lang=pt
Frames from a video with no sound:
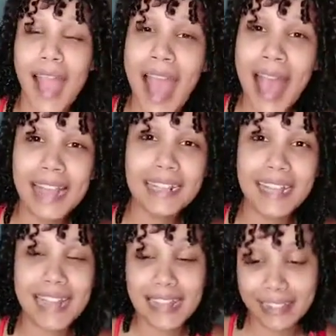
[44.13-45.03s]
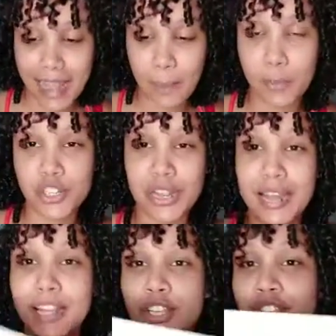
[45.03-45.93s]
ainda dá tempo de
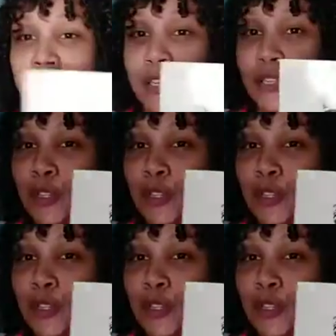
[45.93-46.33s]
garantir a